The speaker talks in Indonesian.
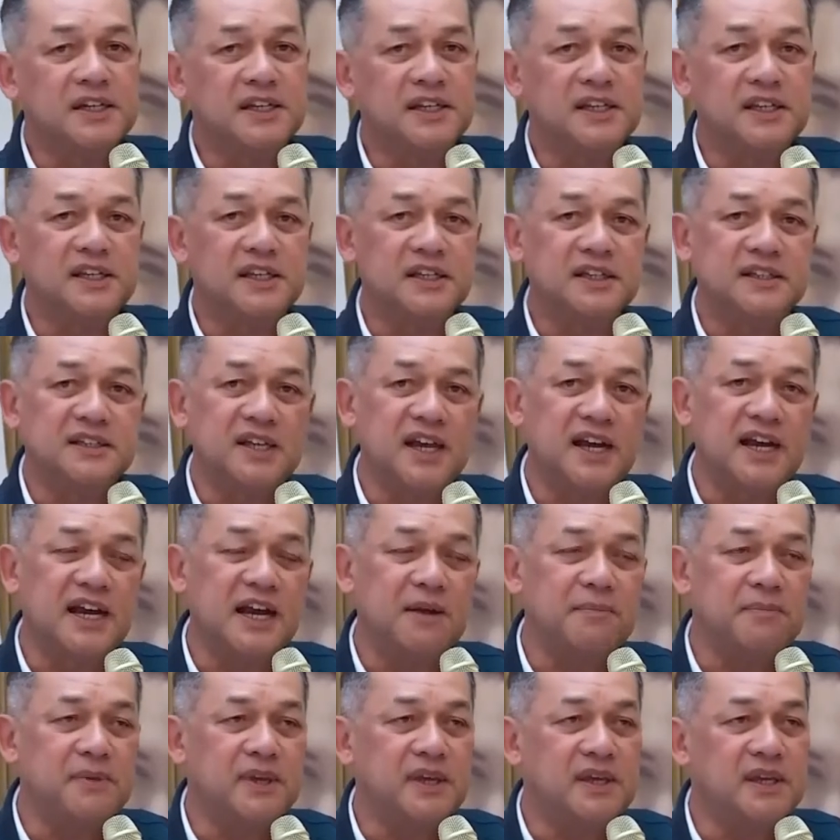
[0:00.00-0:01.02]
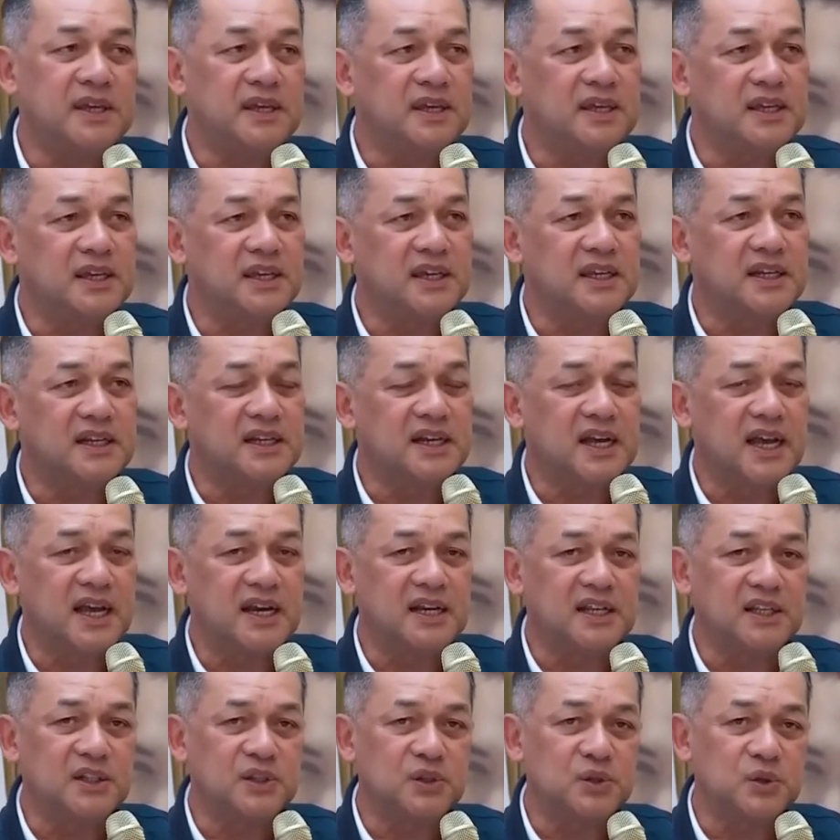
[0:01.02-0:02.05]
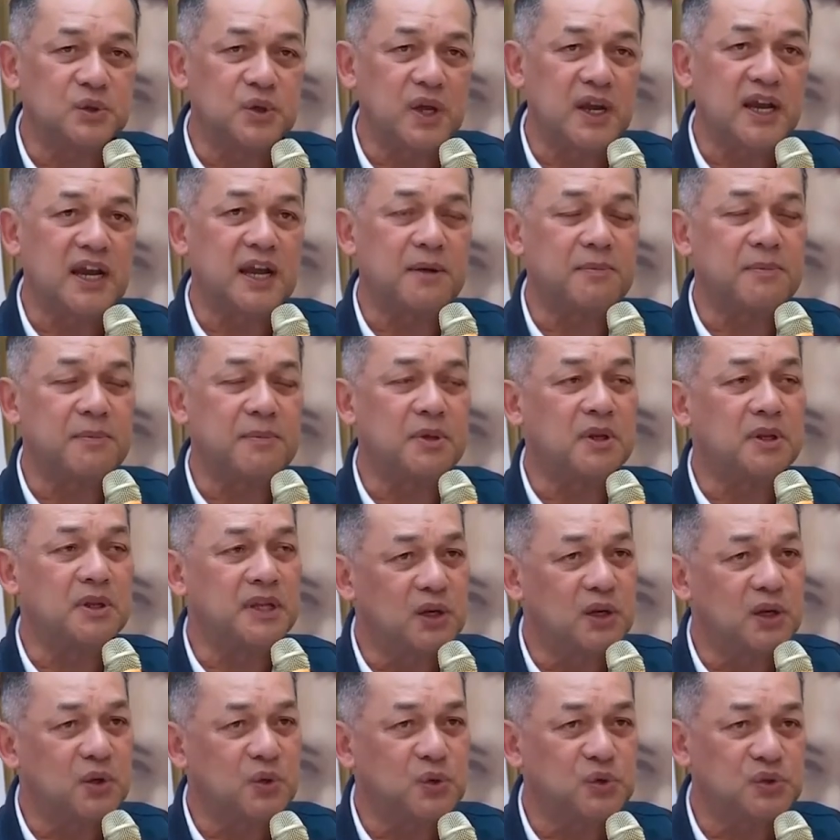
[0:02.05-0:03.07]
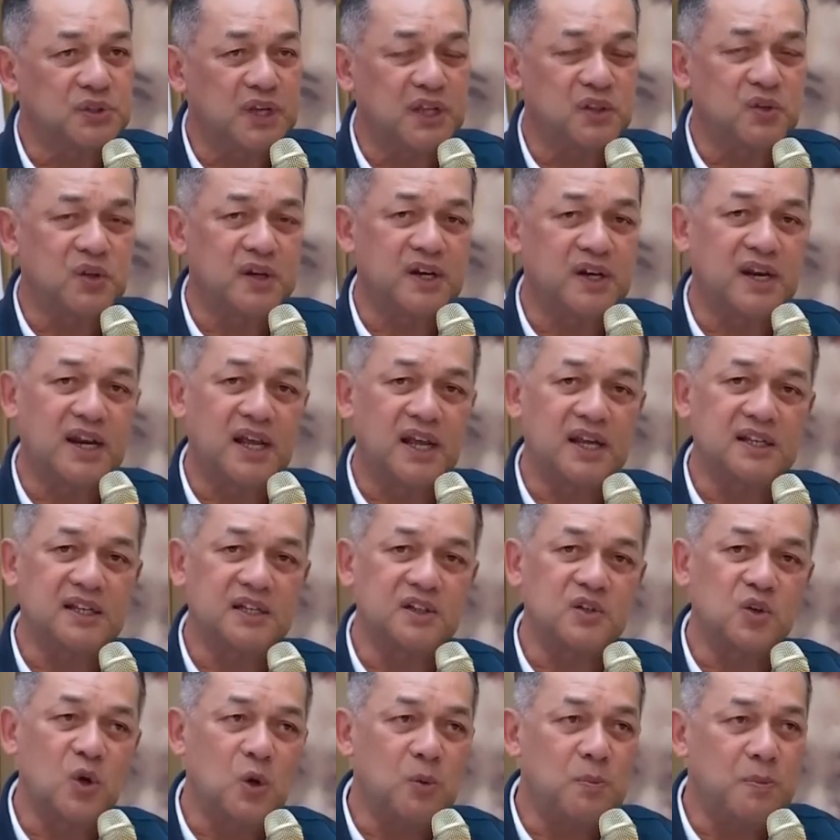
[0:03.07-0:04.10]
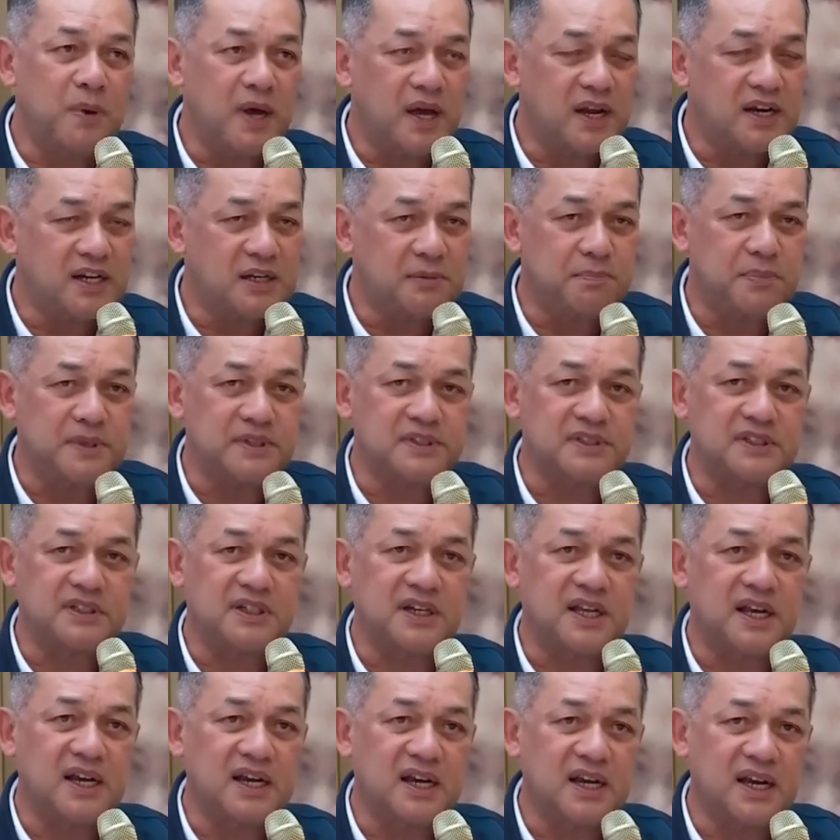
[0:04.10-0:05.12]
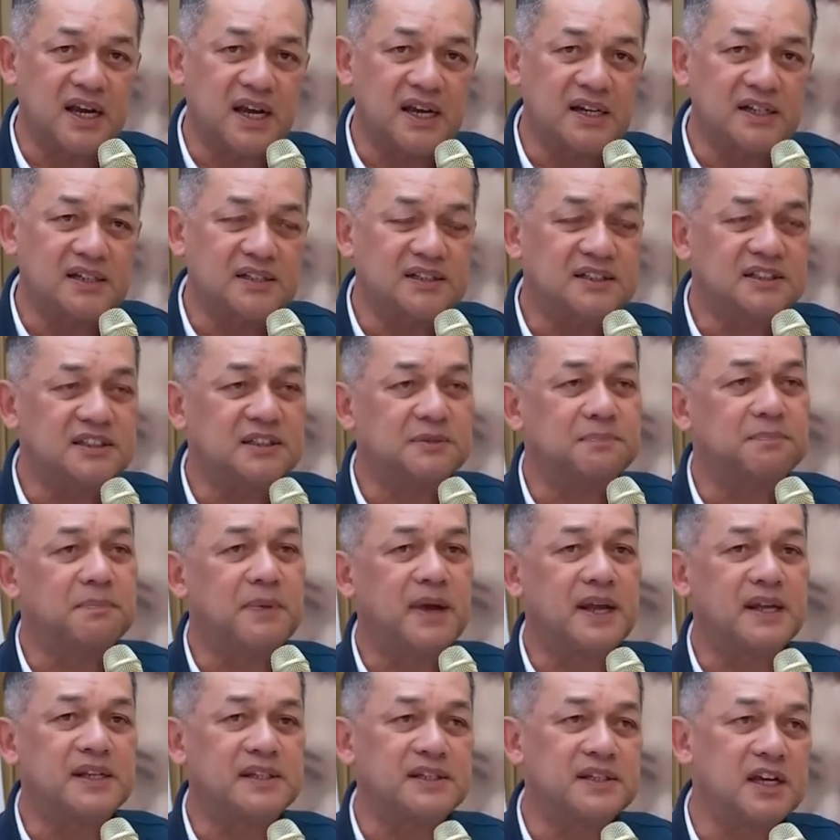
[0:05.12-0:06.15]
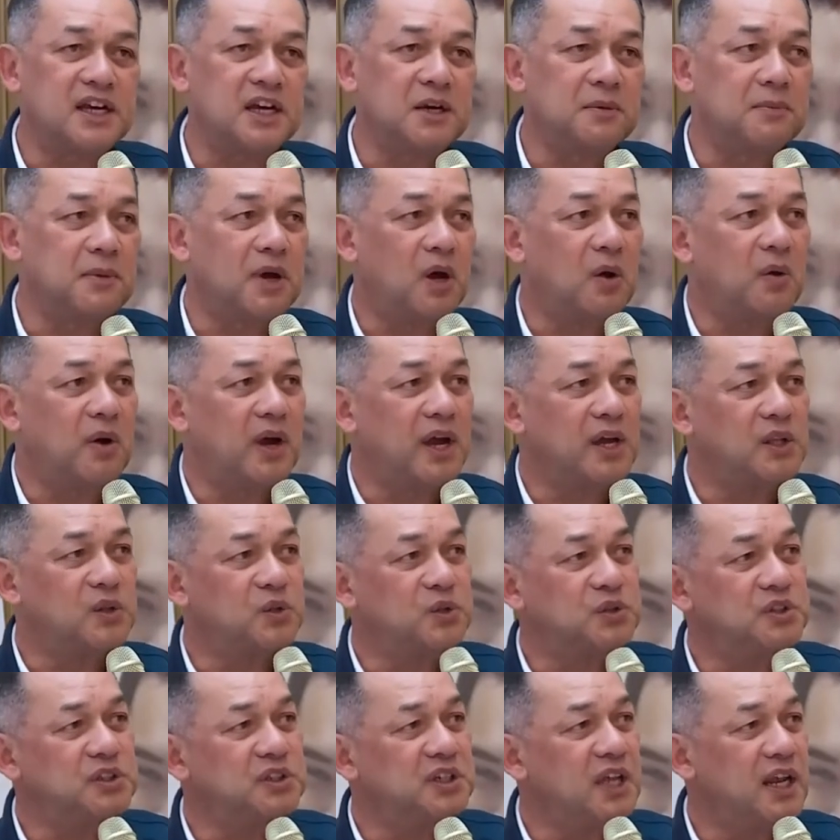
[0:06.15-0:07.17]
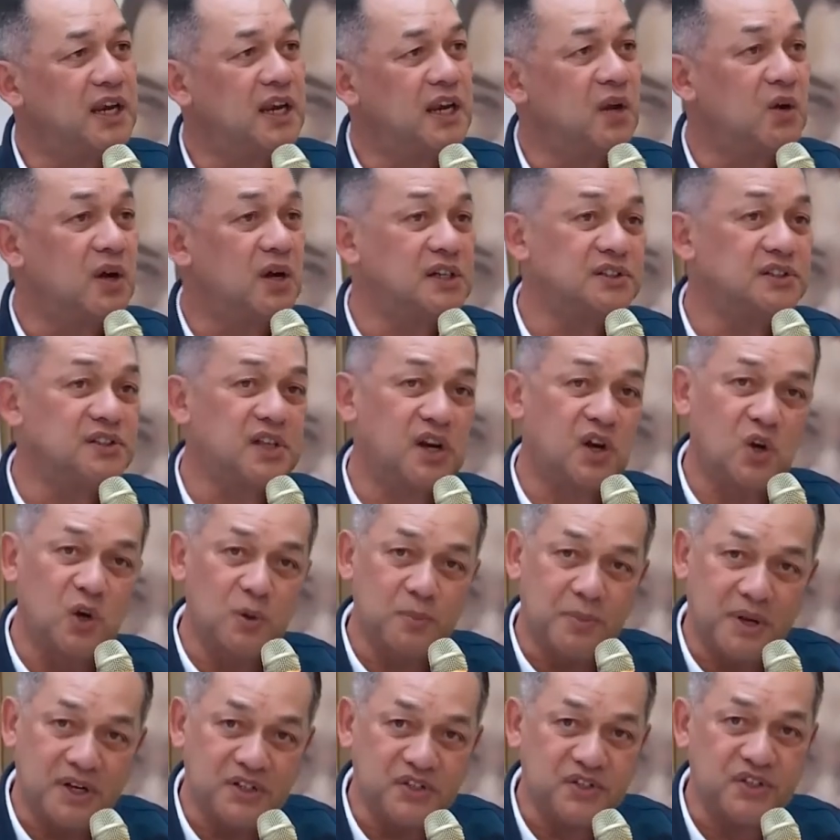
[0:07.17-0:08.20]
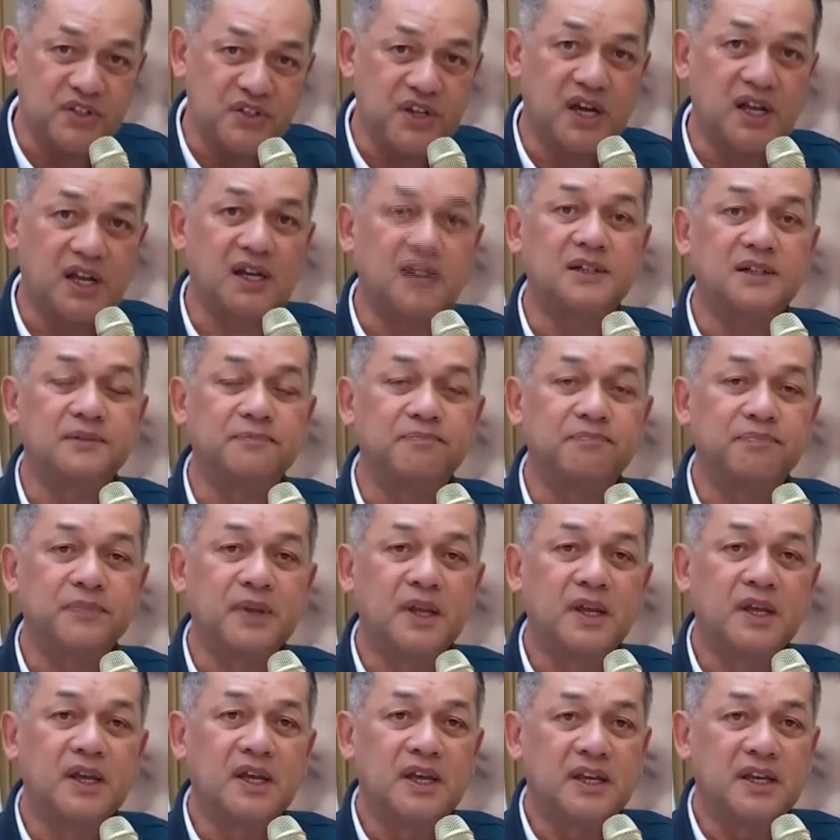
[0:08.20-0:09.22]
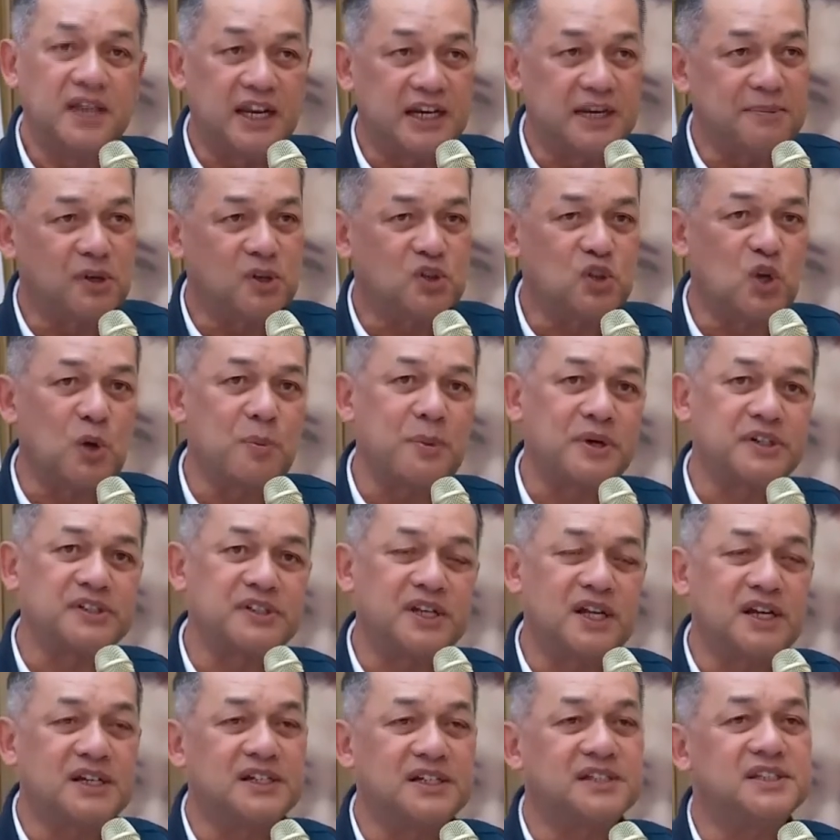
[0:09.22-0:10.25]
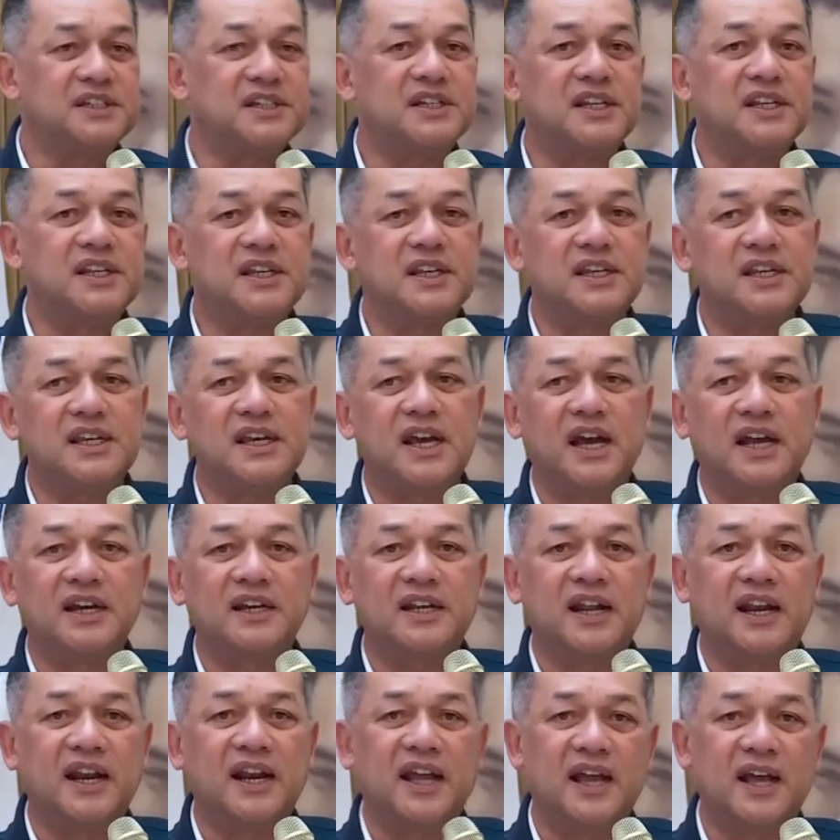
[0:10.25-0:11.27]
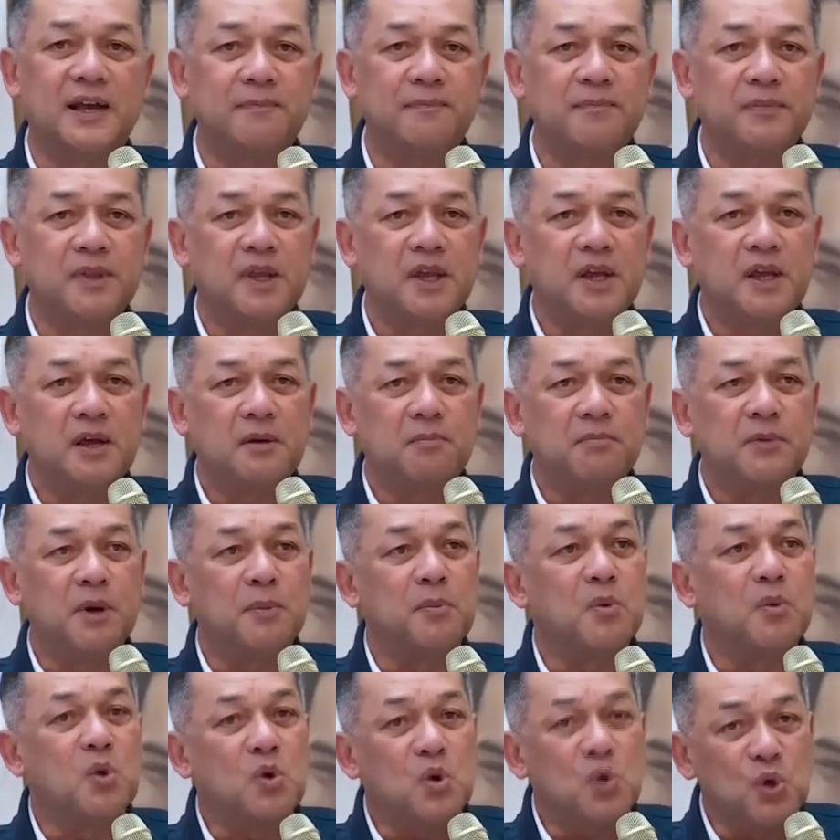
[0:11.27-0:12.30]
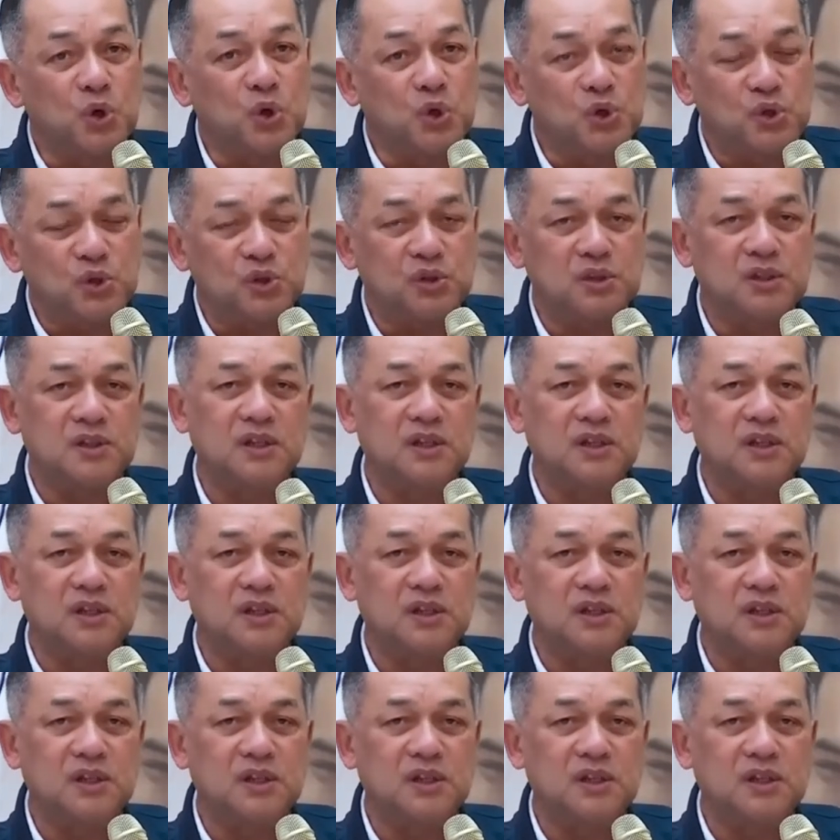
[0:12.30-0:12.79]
Jadi yang kami inginkan itu, yang kami ingin luruskan adalah nobar dipersilakan sepanjang bahwa itu tidak terlalu secara komersial. Yang dimaksud komersial di sini adalah memukul